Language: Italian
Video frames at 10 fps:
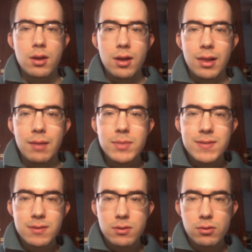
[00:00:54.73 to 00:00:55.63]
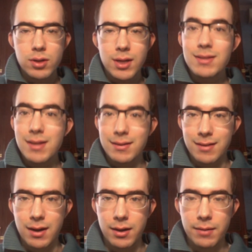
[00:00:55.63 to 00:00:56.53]
la missione di
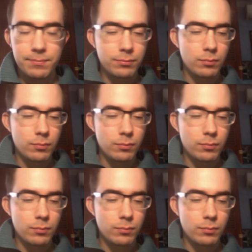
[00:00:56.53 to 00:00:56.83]
Natale.